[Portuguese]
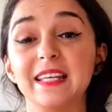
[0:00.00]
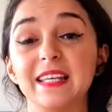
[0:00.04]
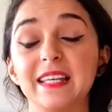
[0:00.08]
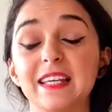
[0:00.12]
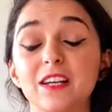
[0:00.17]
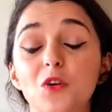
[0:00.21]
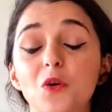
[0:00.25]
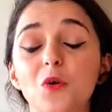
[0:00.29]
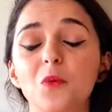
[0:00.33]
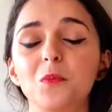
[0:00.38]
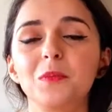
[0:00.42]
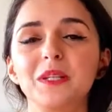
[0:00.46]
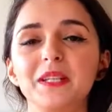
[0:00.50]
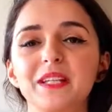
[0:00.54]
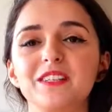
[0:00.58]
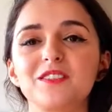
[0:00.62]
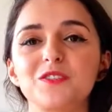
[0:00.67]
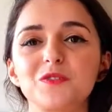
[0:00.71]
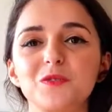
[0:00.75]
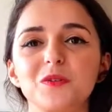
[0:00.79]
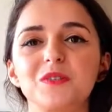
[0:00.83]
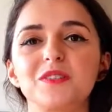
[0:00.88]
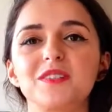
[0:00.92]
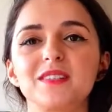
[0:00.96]
E
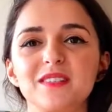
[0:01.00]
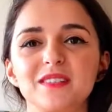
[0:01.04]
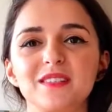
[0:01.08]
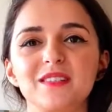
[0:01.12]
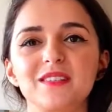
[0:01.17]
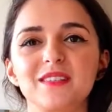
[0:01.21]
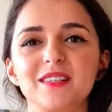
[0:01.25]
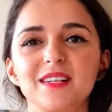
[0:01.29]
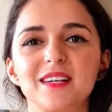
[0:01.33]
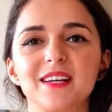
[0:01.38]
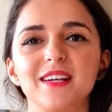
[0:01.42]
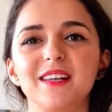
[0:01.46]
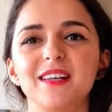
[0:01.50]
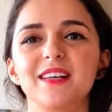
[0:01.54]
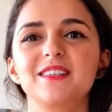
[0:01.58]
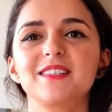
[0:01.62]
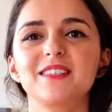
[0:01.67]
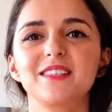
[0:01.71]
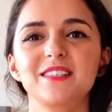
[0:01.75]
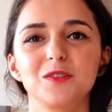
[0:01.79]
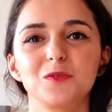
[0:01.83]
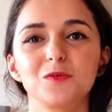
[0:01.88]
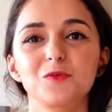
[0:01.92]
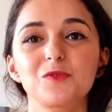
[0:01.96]
combinações estrelas
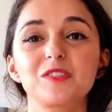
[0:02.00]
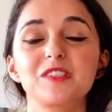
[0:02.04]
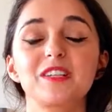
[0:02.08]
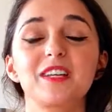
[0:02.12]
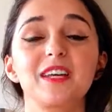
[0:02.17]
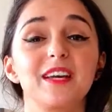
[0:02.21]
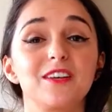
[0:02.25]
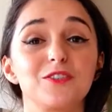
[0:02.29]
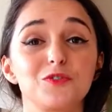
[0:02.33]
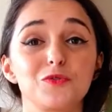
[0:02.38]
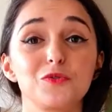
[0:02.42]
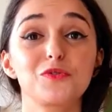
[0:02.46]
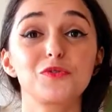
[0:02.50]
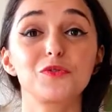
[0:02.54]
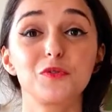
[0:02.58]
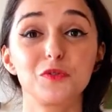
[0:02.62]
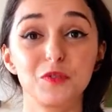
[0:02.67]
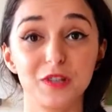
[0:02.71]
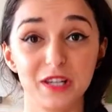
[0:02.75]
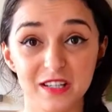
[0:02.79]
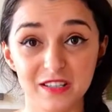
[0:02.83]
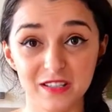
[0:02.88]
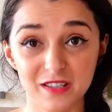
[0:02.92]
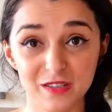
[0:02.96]
são os queijos
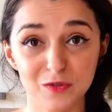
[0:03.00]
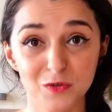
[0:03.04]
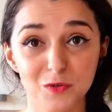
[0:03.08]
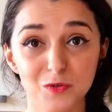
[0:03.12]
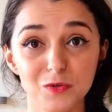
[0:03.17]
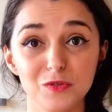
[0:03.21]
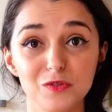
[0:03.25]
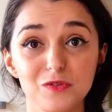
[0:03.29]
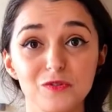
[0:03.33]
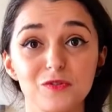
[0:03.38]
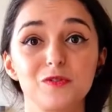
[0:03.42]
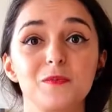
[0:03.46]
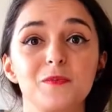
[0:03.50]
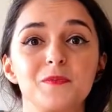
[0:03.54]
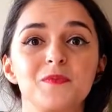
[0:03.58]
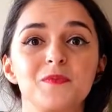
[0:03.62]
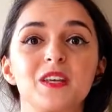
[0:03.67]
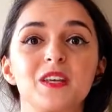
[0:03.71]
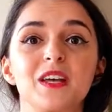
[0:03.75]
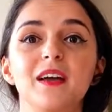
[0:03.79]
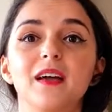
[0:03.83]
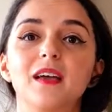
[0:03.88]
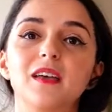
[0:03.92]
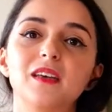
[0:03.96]
frescos,
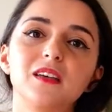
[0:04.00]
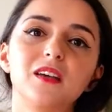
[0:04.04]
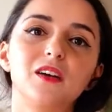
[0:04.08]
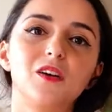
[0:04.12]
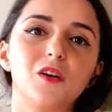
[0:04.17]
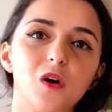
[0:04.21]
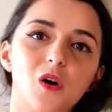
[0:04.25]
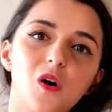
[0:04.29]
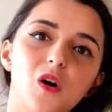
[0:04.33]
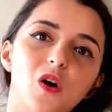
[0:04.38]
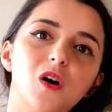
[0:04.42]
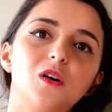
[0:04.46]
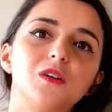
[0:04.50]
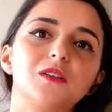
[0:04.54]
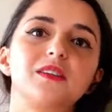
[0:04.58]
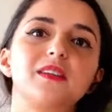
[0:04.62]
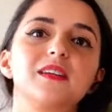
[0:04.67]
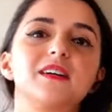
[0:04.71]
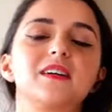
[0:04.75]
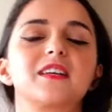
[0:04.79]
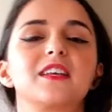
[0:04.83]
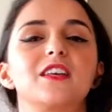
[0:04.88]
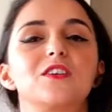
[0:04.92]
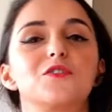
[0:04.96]

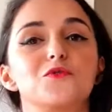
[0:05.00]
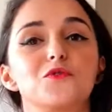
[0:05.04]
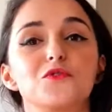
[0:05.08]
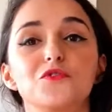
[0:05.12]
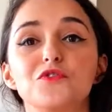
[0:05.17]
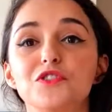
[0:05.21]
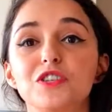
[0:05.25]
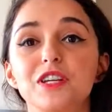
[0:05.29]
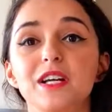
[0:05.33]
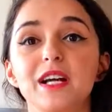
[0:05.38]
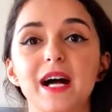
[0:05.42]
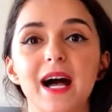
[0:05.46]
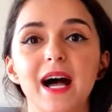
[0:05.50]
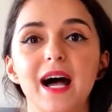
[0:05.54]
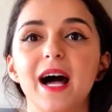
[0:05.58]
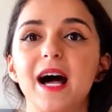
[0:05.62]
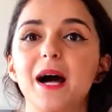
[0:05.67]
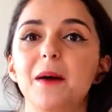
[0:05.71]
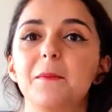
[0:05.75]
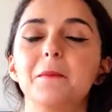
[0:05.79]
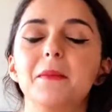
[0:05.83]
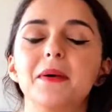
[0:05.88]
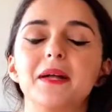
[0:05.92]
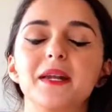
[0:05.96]
ricota, queijo de
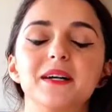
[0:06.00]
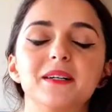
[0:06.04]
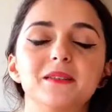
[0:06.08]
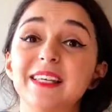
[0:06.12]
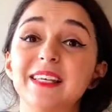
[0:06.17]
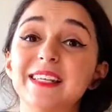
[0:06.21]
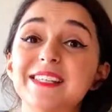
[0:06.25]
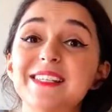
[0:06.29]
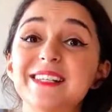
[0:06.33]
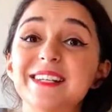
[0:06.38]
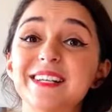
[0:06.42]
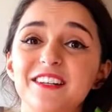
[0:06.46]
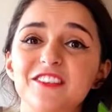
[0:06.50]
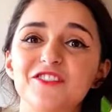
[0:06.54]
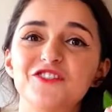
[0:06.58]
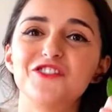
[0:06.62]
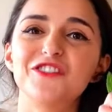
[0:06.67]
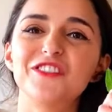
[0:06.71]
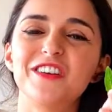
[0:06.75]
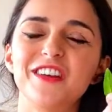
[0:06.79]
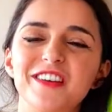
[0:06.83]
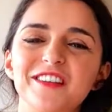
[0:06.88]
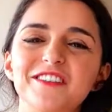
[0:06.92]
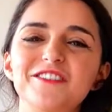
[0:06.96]
cabra,
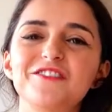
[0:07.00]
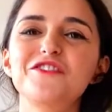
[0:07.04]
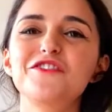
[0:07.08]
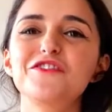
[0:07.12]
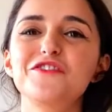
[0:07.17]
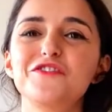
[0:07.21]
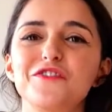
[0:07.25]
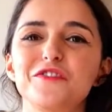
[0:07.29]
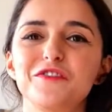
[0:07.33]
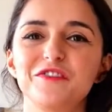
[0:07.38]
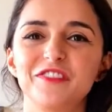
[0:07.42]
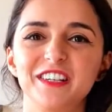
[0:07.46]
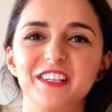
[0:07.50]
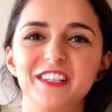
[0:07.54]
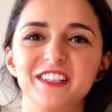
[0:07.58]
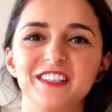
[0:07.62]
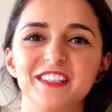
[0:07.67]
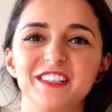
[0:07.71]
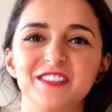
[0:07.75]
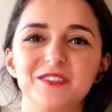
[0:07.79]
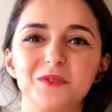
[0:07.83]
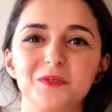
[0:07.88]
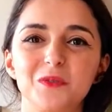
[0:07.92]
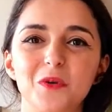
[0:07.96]
ingredientes de
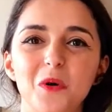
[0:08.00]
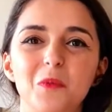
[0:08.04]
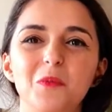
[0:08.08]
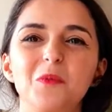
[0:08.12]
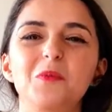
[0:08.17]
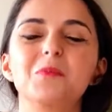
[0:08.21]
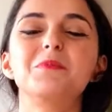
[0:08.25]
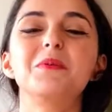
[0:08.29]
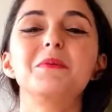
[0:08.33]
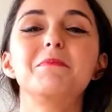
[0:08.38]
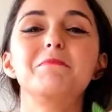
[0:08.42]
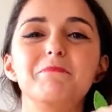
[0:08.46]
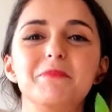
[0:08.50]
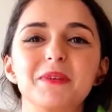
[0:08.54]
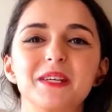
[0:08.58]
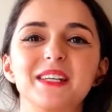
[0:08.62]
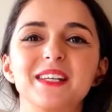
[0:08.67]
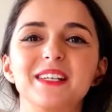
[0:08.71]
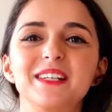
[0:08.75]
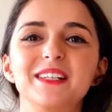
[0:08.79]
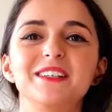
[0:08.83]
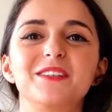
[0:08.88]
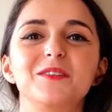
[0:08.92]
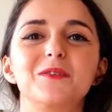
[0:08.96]
verão como
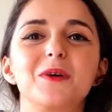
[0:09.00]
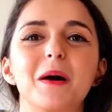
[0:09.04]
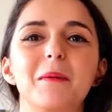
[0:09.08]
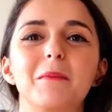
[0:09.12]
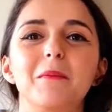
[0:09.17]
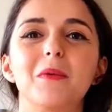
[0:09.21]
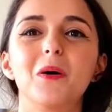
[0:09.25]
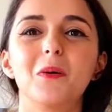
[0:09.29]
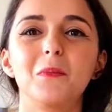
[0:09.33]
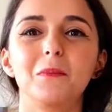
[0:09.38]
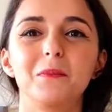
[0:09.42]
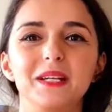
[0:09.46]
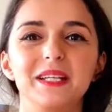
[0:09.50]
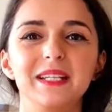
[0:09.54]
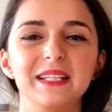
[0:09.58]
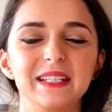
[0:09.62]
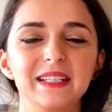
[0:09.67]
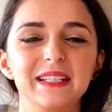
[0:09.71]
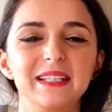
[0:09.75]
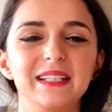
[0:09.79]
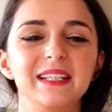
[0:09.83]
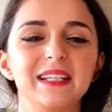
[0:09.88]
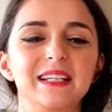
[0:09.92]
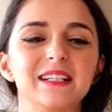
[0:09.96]
pepino,
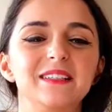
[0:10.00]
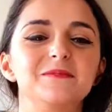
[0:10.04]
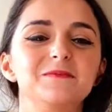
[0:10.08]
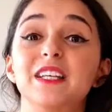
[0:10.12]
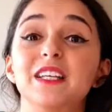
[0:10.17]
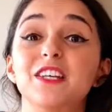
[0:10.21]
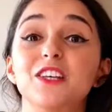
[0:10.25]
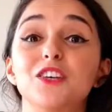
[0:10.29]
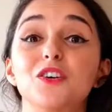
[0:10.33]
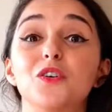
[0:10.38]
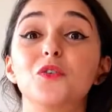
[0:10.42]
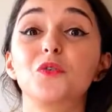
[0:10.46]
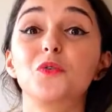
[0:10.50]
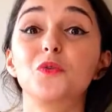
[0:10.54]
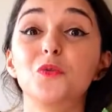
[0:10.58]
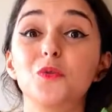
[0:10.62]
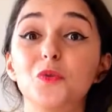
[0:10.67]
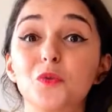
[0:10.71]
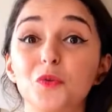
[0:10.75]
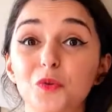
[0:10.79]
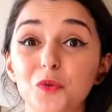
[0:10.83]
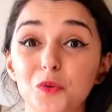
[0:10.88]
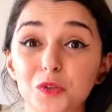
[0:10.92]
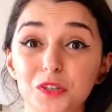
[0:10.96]
abobrinha,
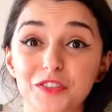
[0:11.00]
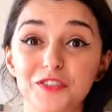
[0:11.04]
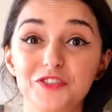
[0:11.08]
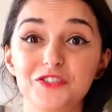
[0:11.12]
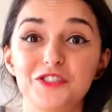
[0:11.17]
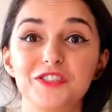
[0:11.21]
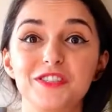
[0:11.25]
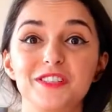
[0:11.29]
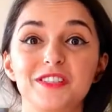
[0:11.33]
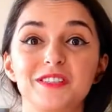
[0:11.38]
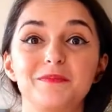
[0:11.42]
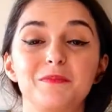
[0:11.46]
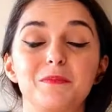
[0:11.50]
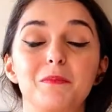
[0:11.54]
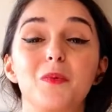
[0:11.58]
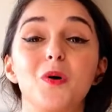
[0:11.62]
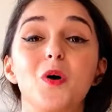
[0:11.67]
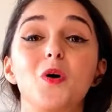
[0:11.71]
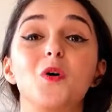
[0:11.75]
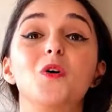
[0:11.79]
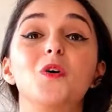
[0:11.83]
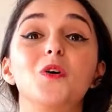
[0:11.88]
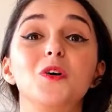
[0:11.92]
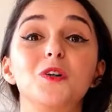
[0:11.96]
iogurte,
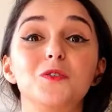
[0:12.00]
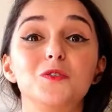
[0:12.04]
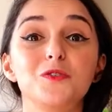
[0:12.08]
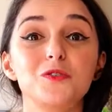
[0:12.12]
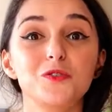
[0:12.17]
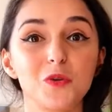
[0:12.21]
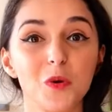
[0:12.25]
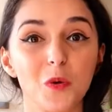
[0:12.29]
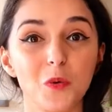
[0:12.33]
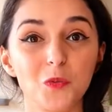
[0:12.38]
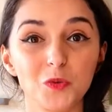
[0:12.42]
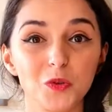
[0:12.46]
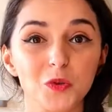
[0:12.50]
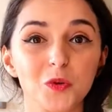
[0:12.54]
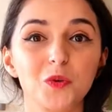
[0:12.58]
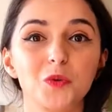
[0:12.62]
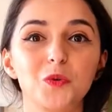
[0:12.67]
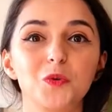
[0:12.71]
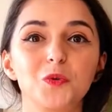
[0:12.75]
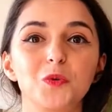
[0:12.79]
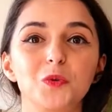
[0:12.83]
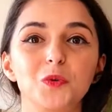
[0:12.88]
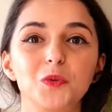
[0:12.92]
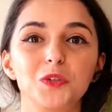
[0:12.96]
molhos com
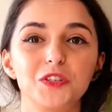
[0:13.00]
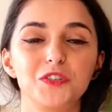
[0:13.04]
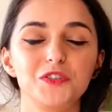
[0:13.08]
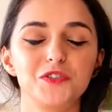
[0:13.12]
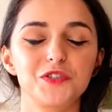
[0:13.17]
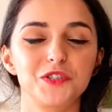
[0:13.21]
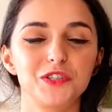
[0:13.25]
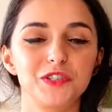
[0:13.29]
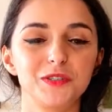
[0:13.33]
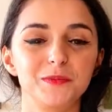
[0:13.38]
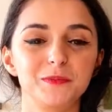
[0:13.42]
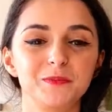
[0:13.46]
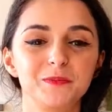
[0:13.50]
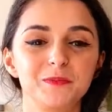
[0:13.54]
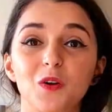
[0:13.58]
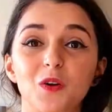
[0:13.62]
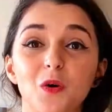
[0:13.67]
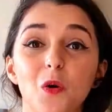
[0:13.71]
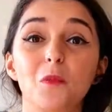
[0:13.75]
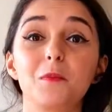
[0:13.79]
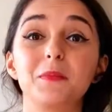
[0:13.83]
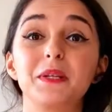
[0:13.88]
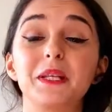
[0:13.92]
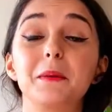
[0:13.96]
iogurte,
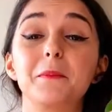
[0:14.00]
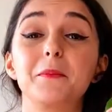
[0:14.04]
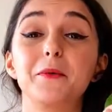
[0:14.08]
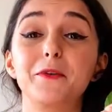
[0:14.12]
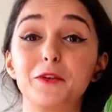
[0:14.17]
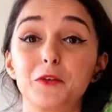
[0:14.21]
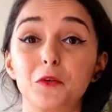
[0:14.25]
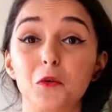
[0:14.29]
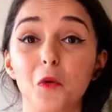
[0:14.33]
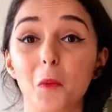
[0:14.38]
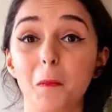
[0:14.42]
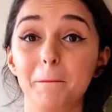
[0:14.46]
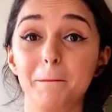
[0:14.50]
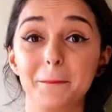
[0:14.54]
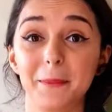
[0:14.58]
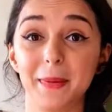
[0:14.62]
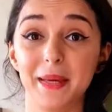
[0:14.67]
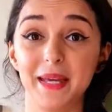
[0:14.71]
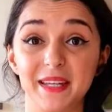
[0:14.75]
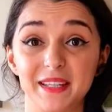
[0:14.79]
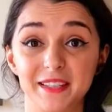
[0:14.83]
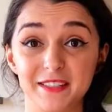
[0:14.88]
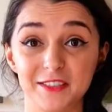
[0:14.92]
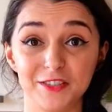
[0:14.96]
combina muito com
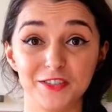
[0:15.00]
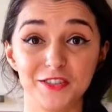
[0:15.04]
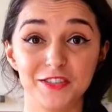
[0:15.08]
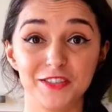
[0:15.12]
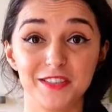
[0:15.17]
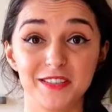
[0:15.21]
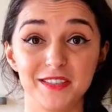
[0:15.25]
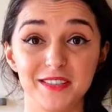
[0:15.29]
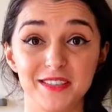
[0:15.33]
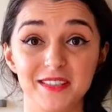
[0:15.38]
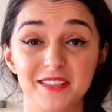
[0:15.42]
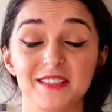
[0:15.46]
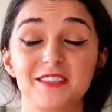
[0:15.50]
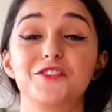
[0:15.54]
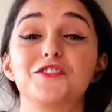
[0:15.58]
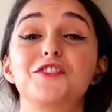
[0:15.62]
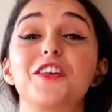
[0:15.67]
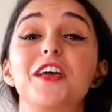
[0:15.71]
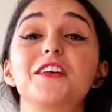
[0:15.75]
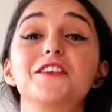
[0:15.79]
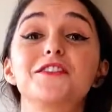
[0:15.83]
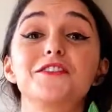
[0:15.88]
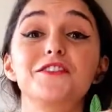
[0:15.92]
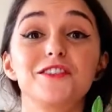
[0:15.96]
peixes,
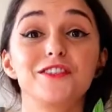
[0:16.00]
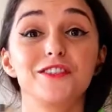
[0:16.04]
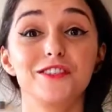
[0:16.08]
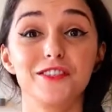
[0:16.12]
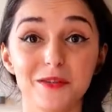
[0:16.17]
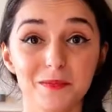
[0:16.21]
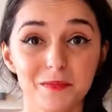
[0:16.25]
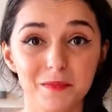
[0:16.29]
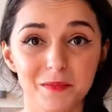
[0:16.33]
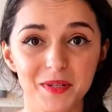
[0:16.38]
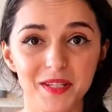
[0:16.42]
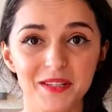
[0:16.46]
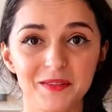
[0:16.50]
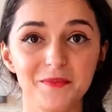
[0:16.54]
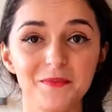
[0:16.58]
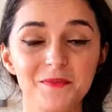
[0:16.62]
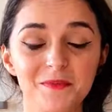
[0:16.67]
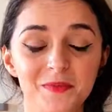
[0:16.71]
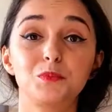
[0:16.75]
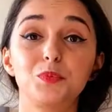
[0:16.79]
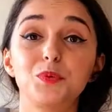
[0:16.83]
gengibre.